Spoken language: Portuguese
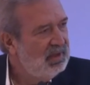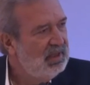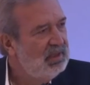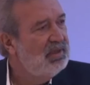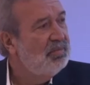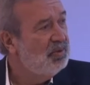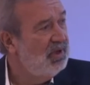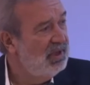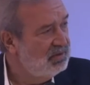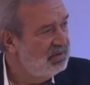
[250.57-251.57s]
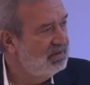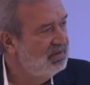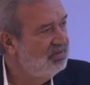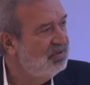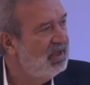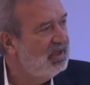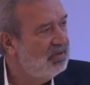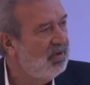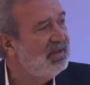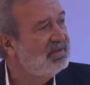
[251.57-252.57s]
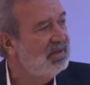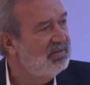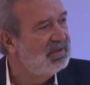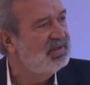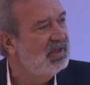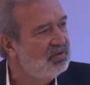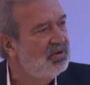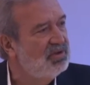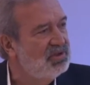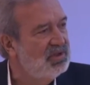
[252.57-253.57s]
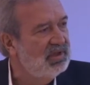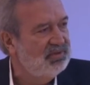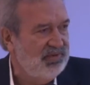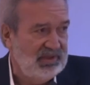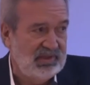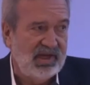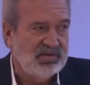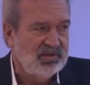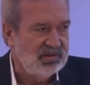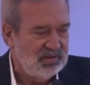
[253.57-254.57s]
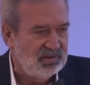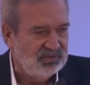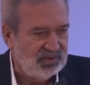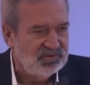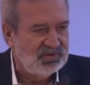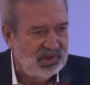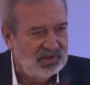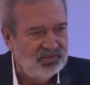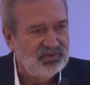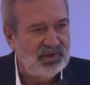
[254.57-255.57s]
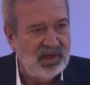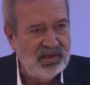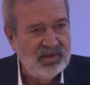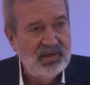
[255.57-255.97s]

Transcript: e depois ver quais são as tecnologias fantásticas que nós vamos ter que usar